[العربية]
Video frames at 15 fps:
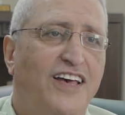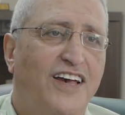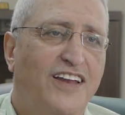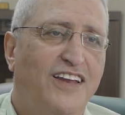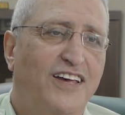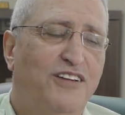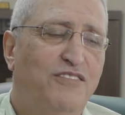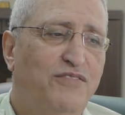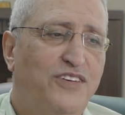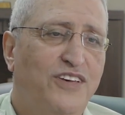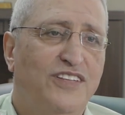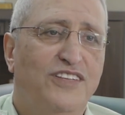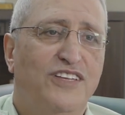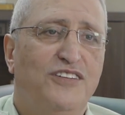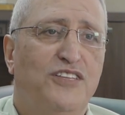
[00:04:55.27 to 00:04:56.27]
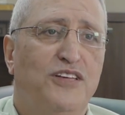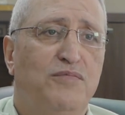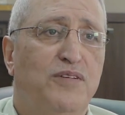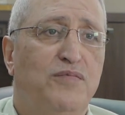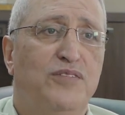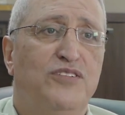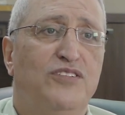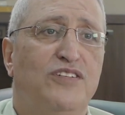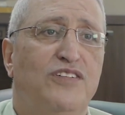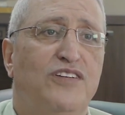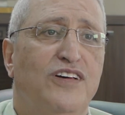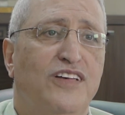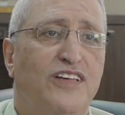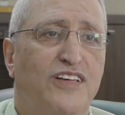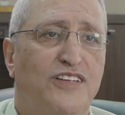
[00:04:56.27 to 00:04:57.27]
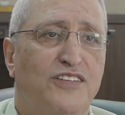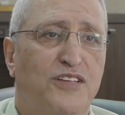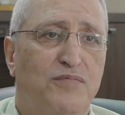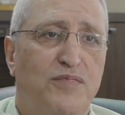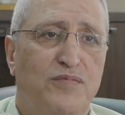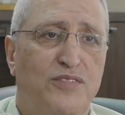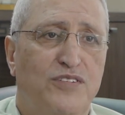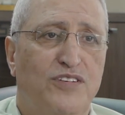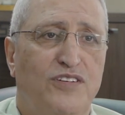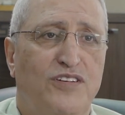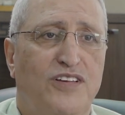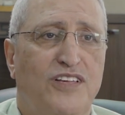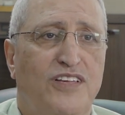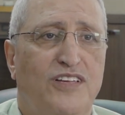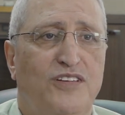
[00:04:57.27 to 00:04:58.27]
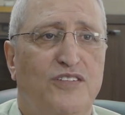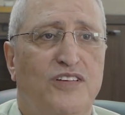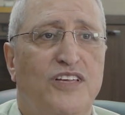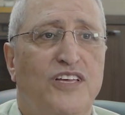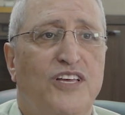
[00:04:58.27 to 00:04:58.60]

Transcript: الآن في عندك طبيبة جراحة طبيبة جراحة